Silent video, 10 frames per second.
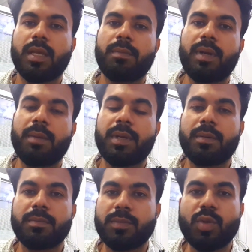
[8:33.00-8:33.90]
প্রায় আমার
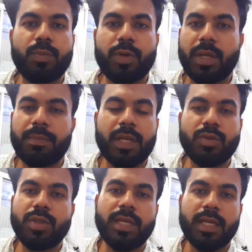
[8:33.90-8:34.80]
দুপুরে প্রায়
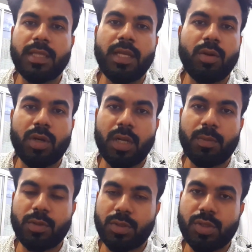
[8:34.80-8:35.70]
দুই থেকে তিন ঘন্টার
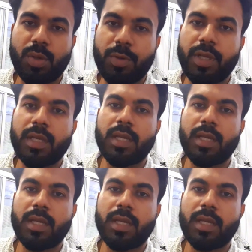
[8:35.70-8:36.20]
মতন সময়